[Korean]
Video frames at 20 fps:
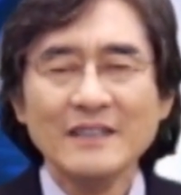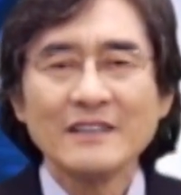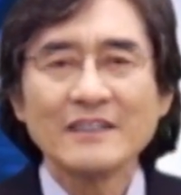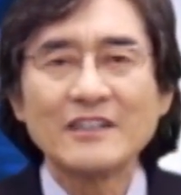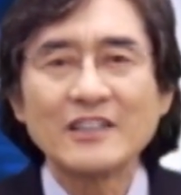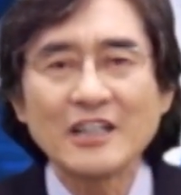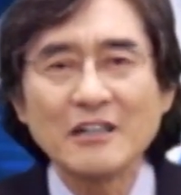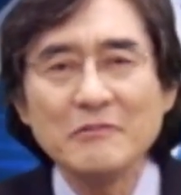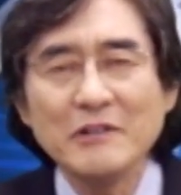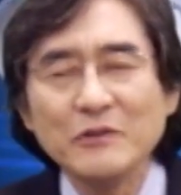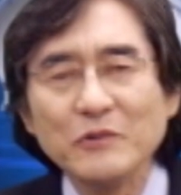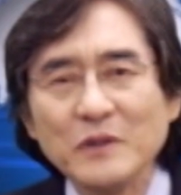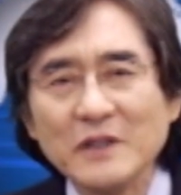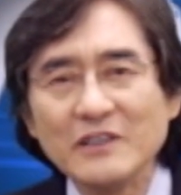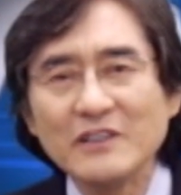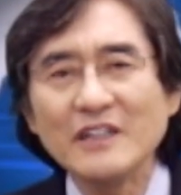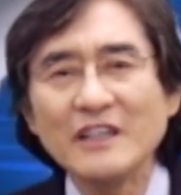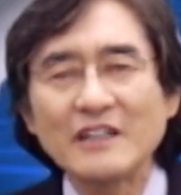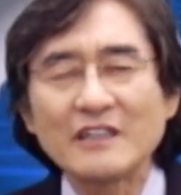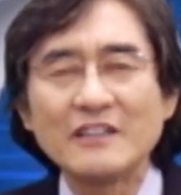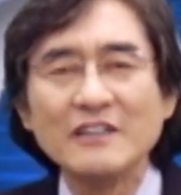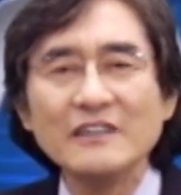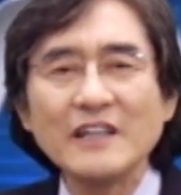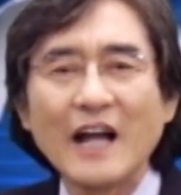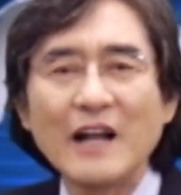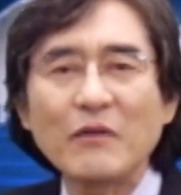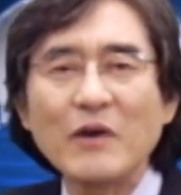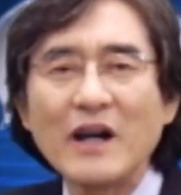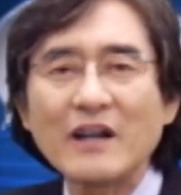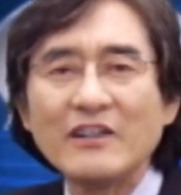그러면 우리들이
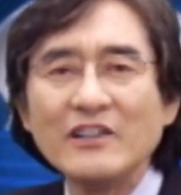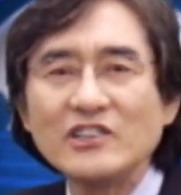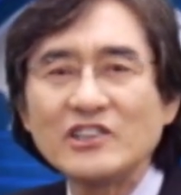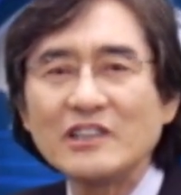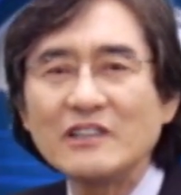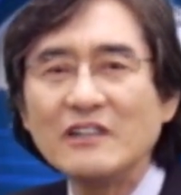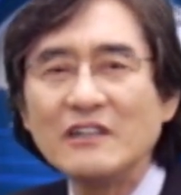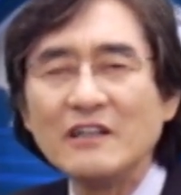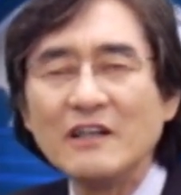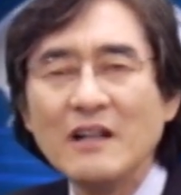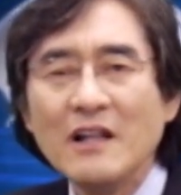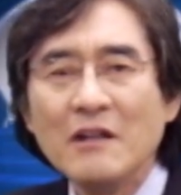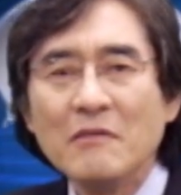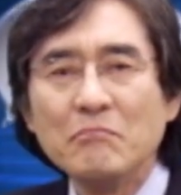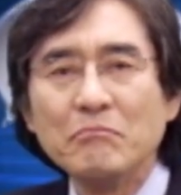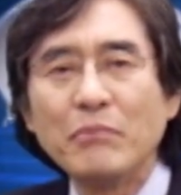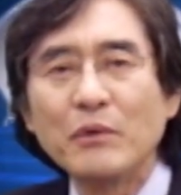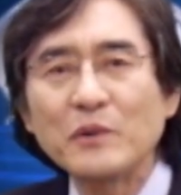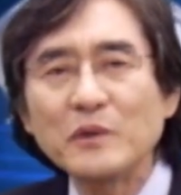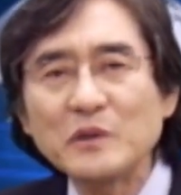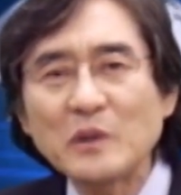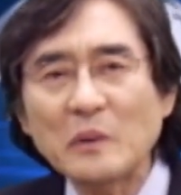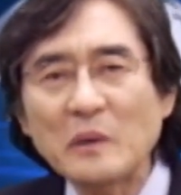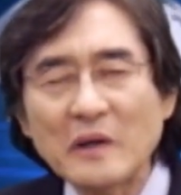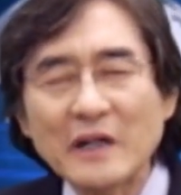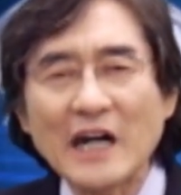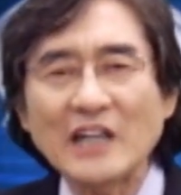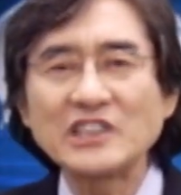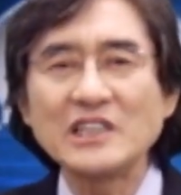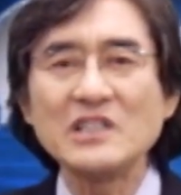그날과 그 시를
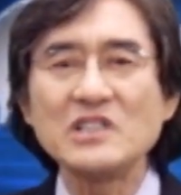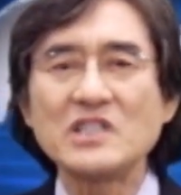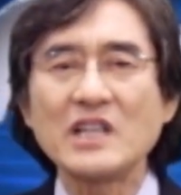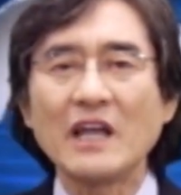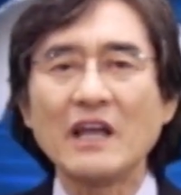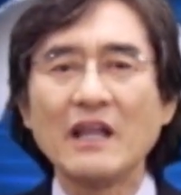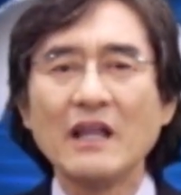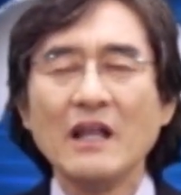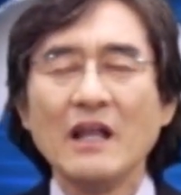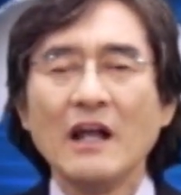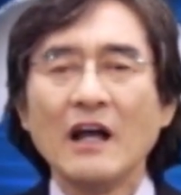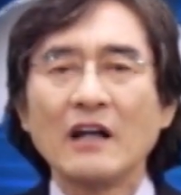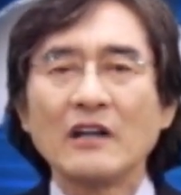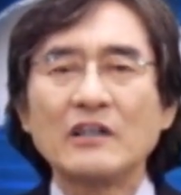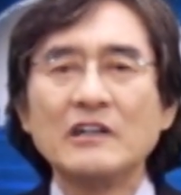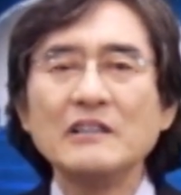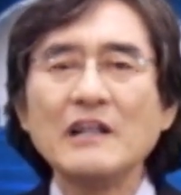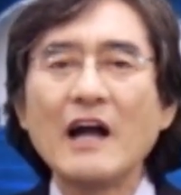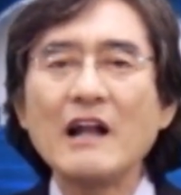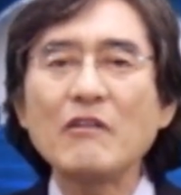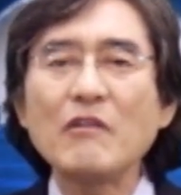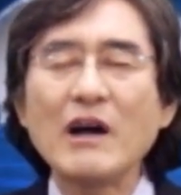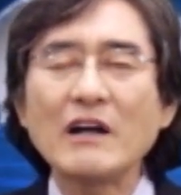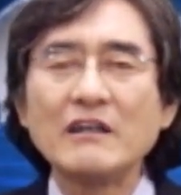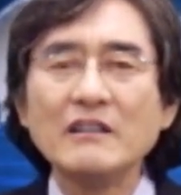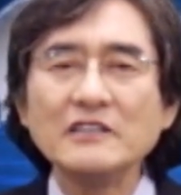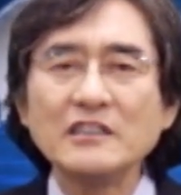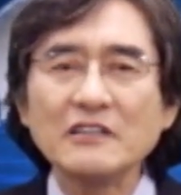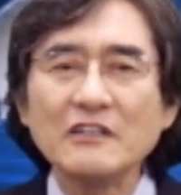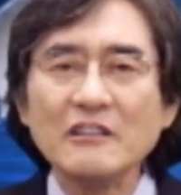모르도록 하신 채 그날과
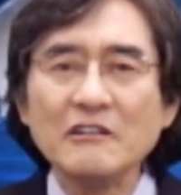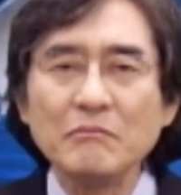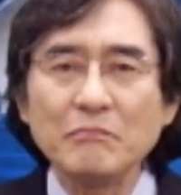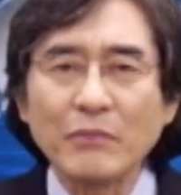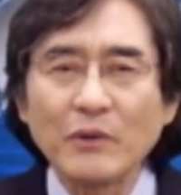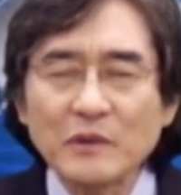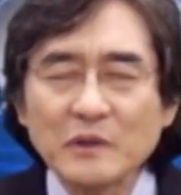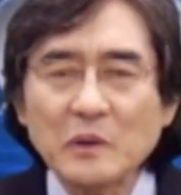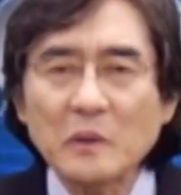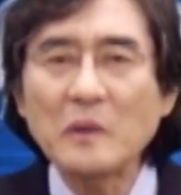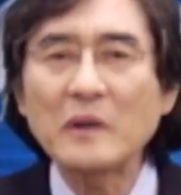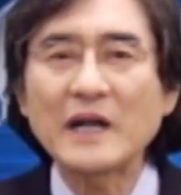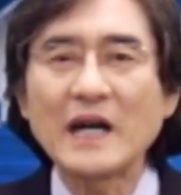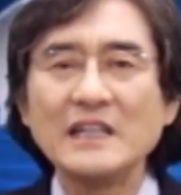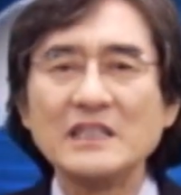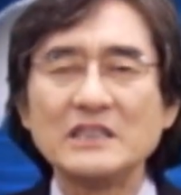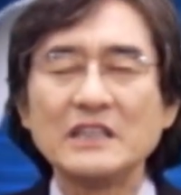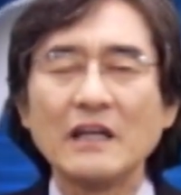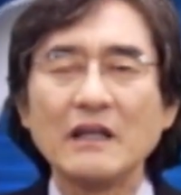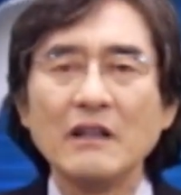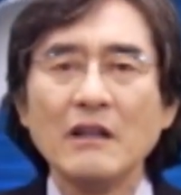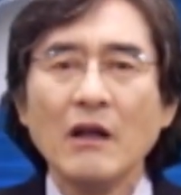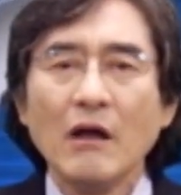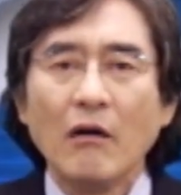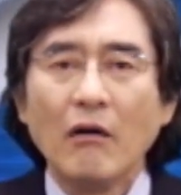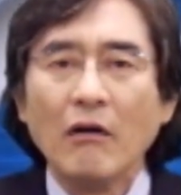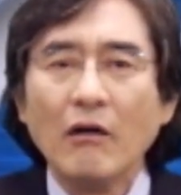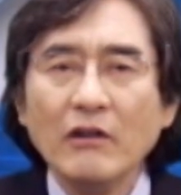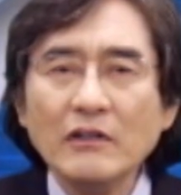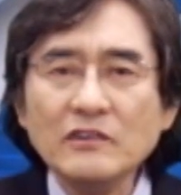그 시를 모르도록 한 채
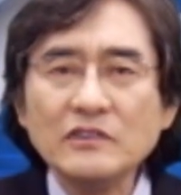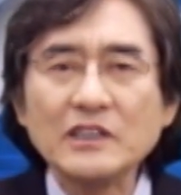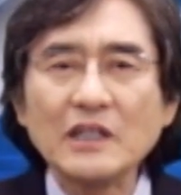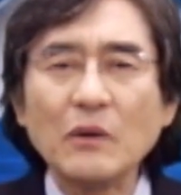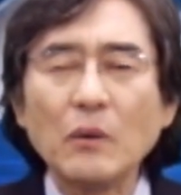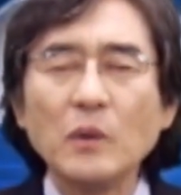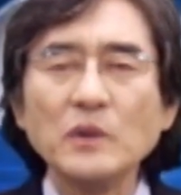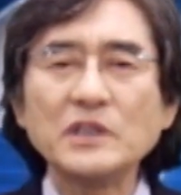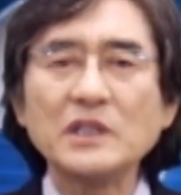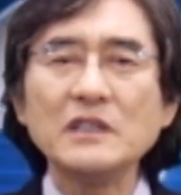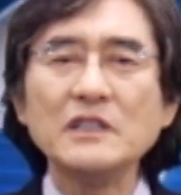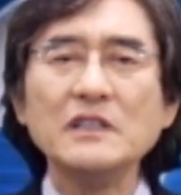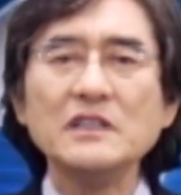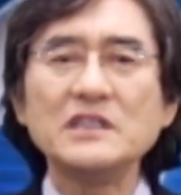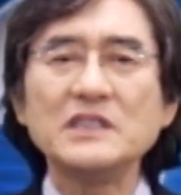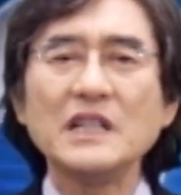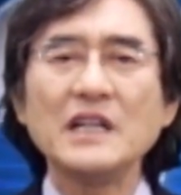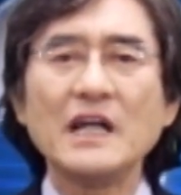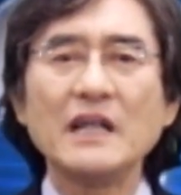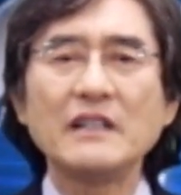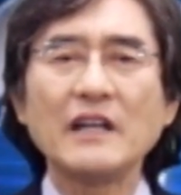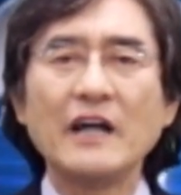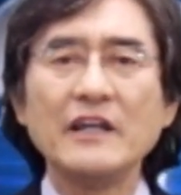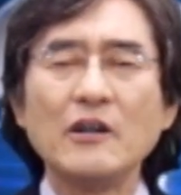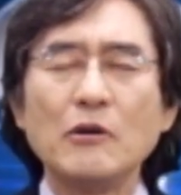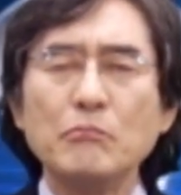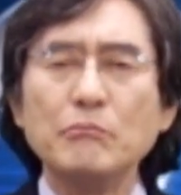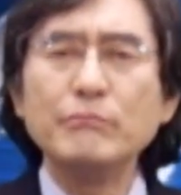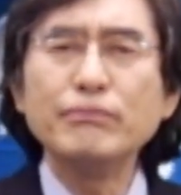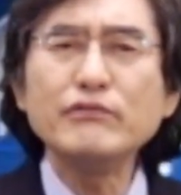언제 오시는지에
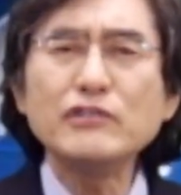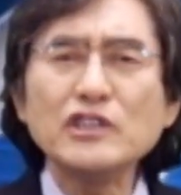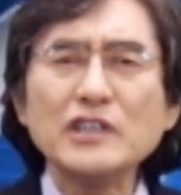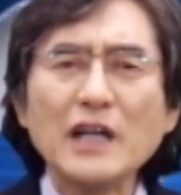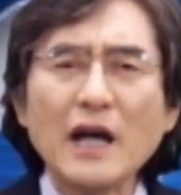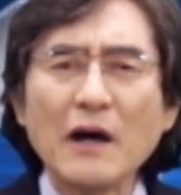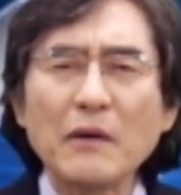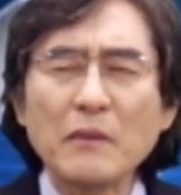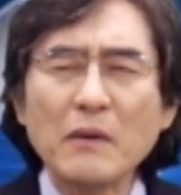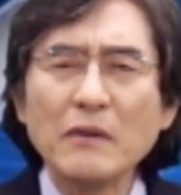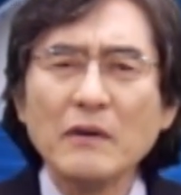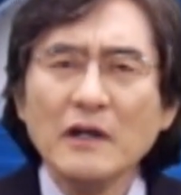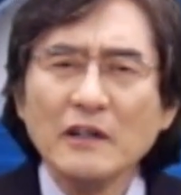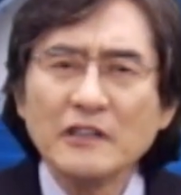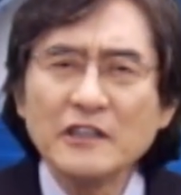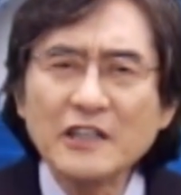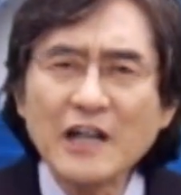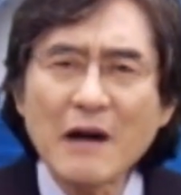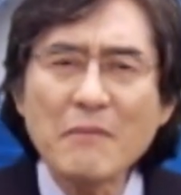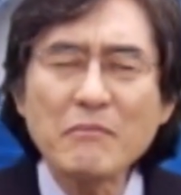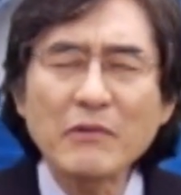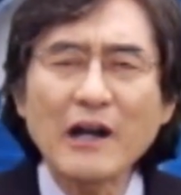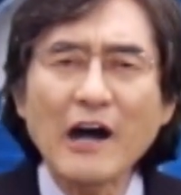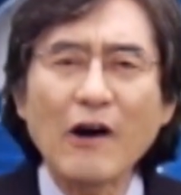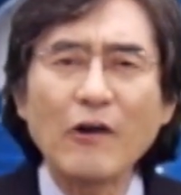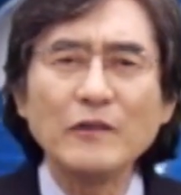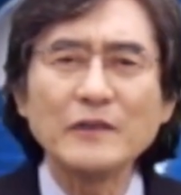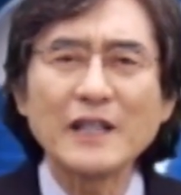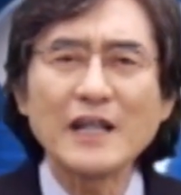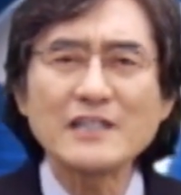대하여 무지하고 흑암
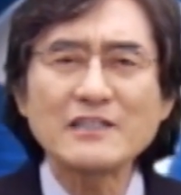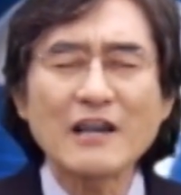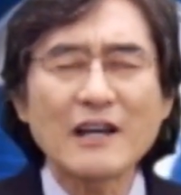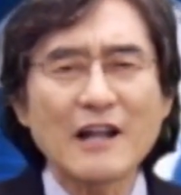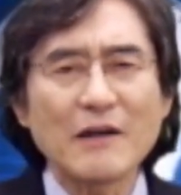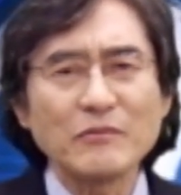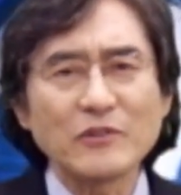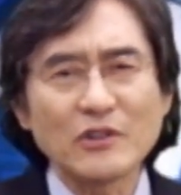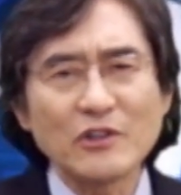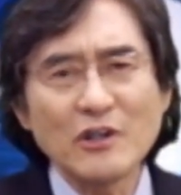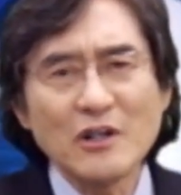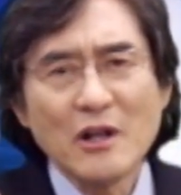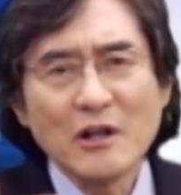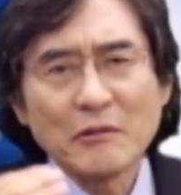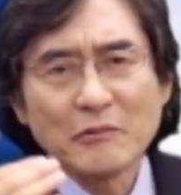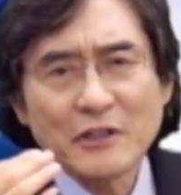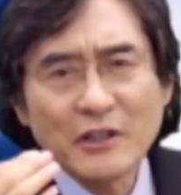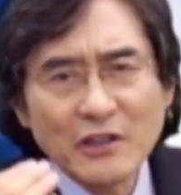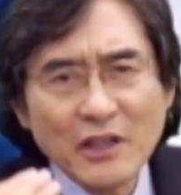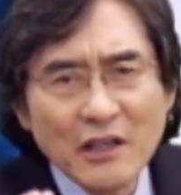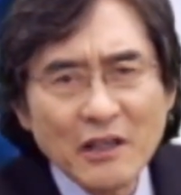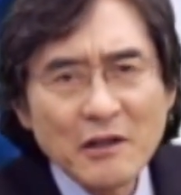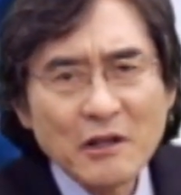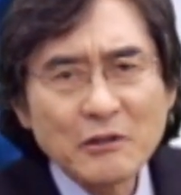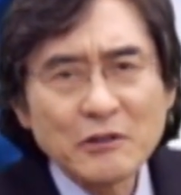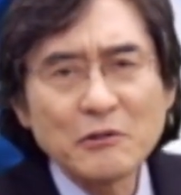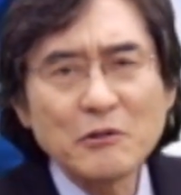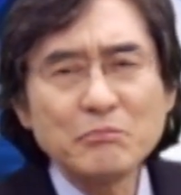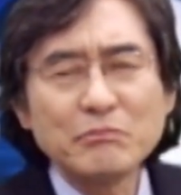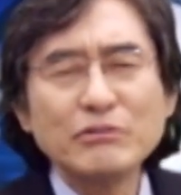가운데 사람들을 이렇게
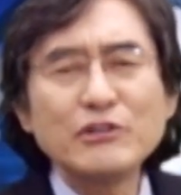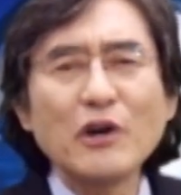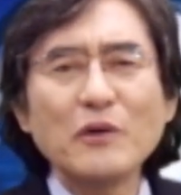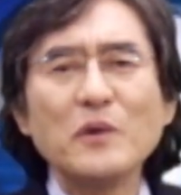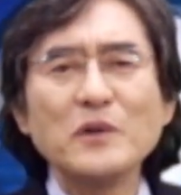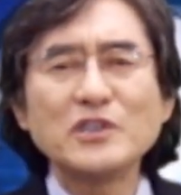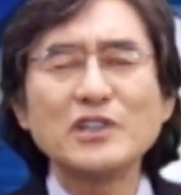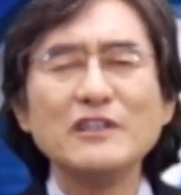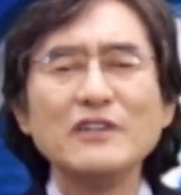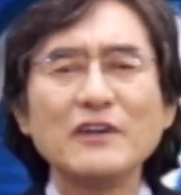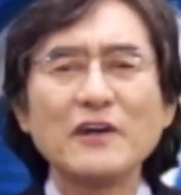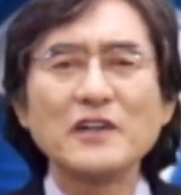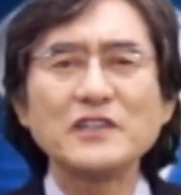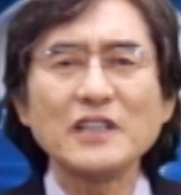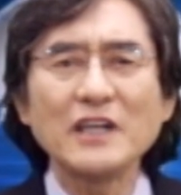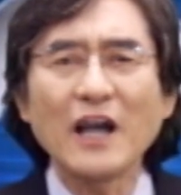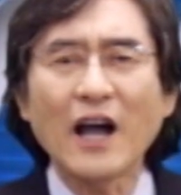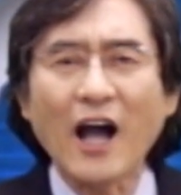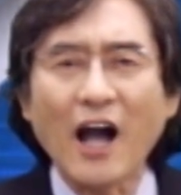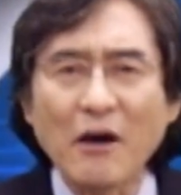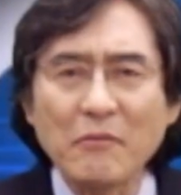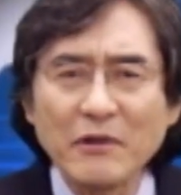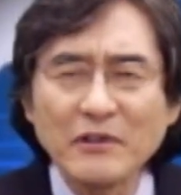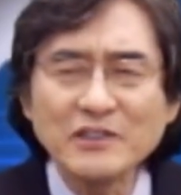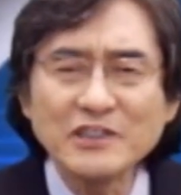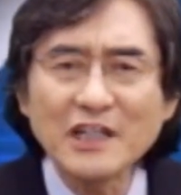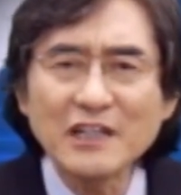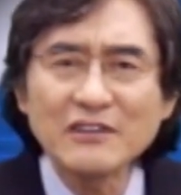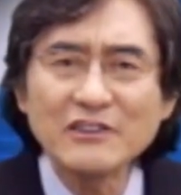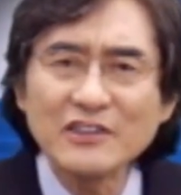묻어 놓으시는 것이
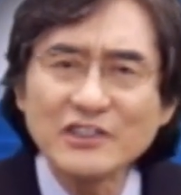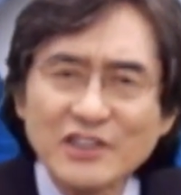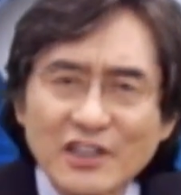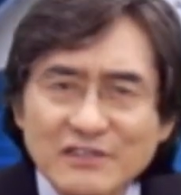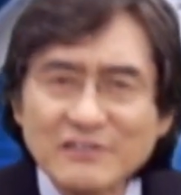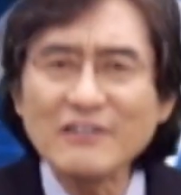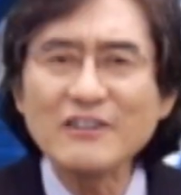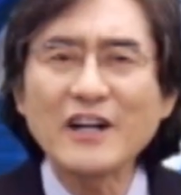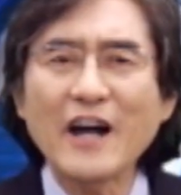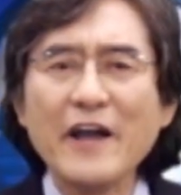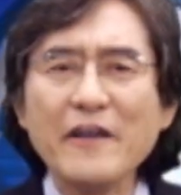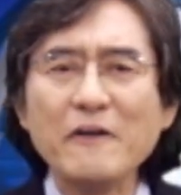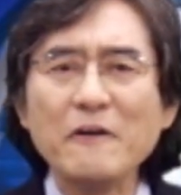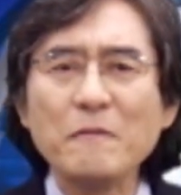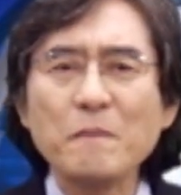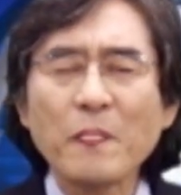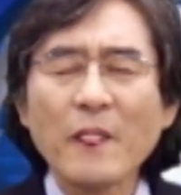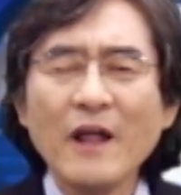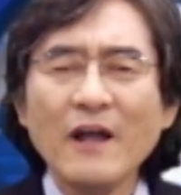아버지의 뜻이었을까요?